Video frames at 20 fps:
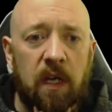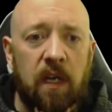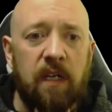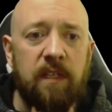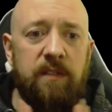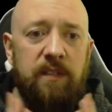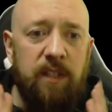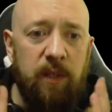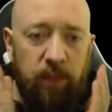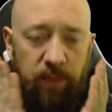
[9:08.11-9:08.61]

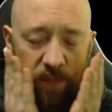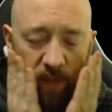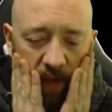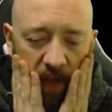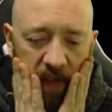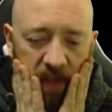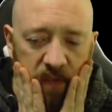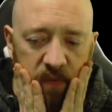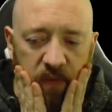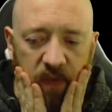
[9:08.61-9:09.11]
Es gibt
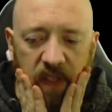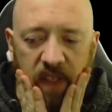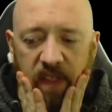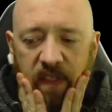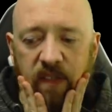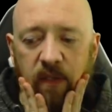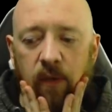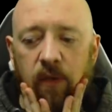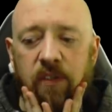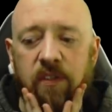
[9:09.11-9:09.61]
recht
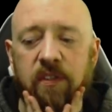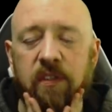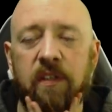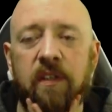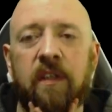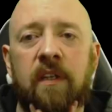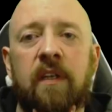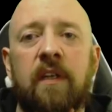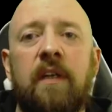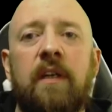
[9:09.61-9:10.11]
wenig deutsche